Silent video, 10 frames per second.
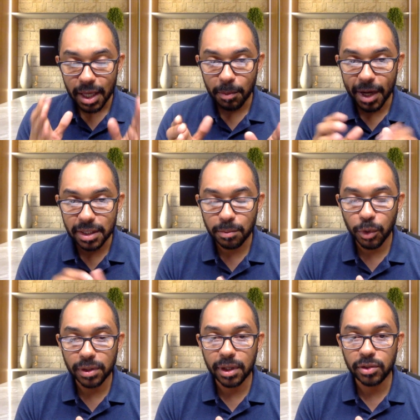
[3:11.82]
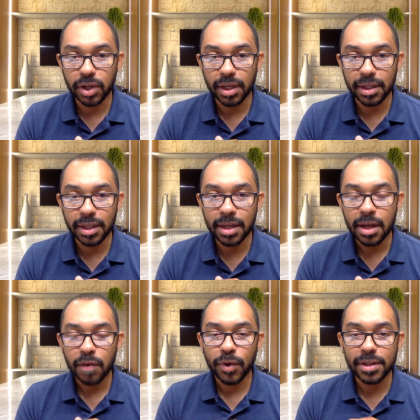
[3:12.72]
e, mais importante ainda,
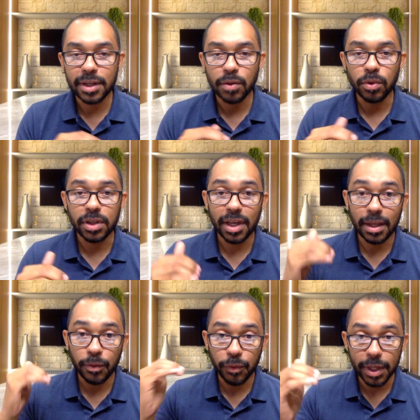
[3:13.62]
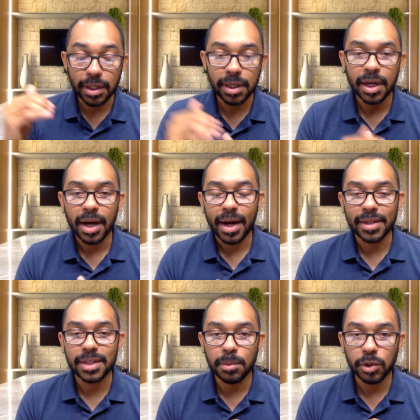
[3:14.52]
fazer com que ele fique
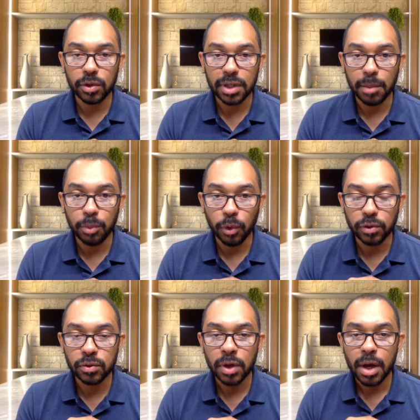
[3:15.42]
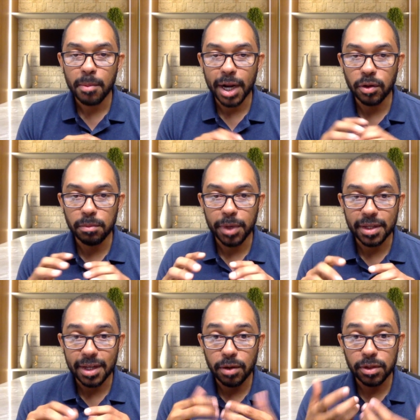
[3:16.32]
acima dos 100 pontos para que o
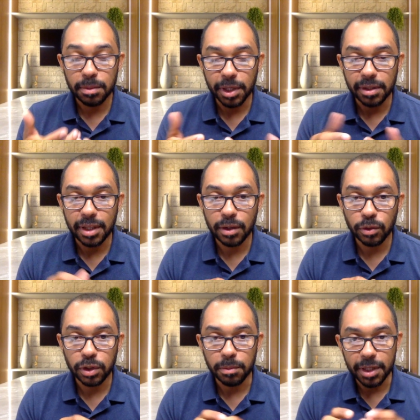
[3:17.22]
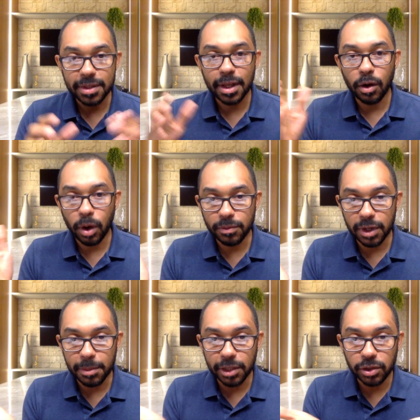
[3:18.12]
empresário se mantenha otimista,
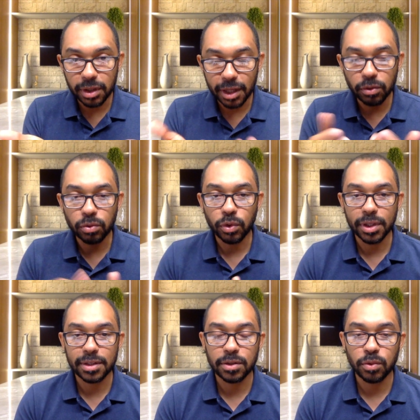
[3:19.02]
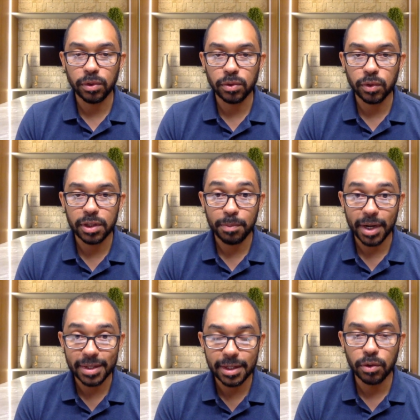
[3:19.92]
obviamente tendo todas as condições para
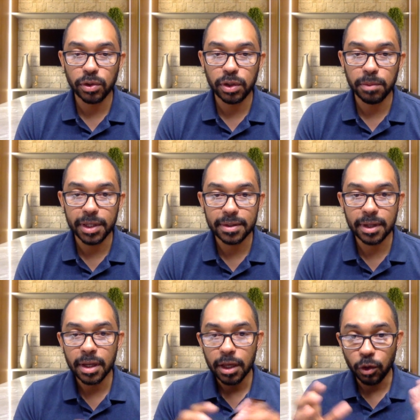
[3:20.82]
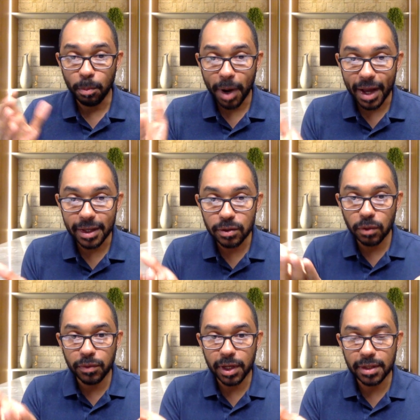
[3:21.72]
ser otimista, que o país
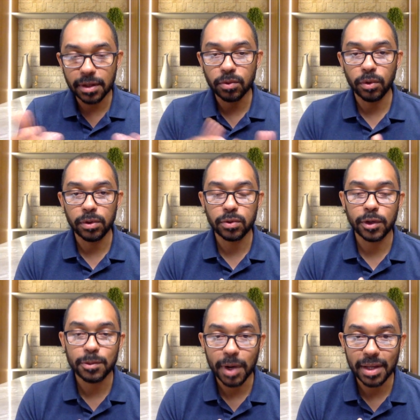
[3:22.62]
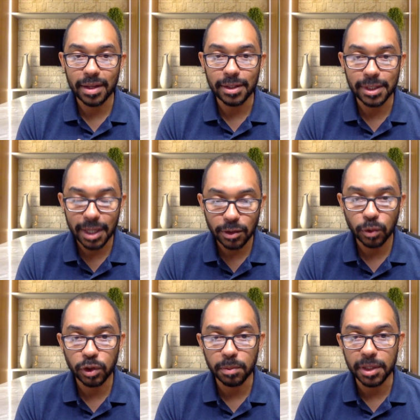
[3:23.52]
ofereça as condições para que ele seja
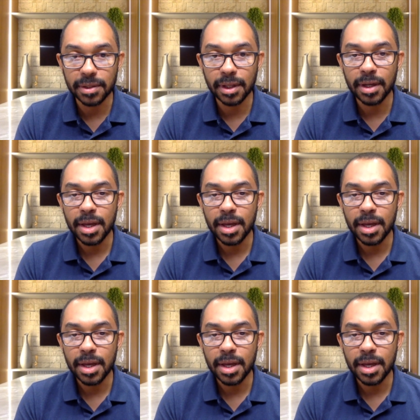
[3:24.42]
otimista